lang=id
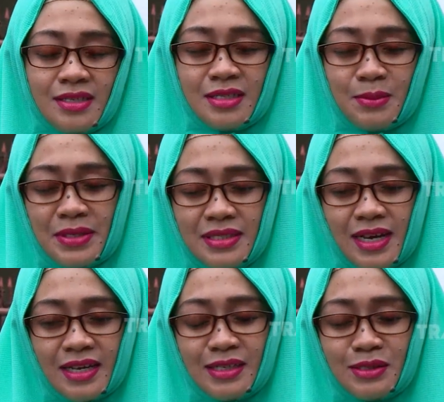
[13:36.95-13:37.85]

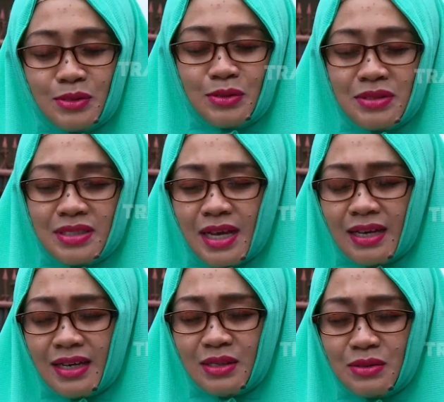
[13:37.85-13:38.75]
semenjak itu tuh
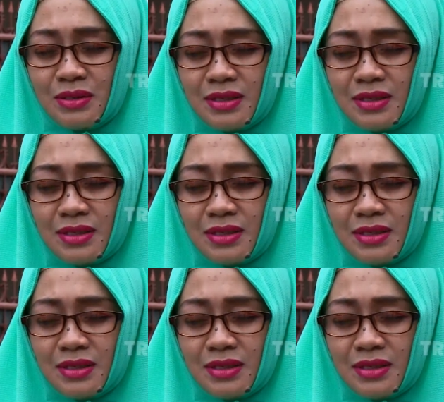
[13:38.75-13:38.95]
saya itu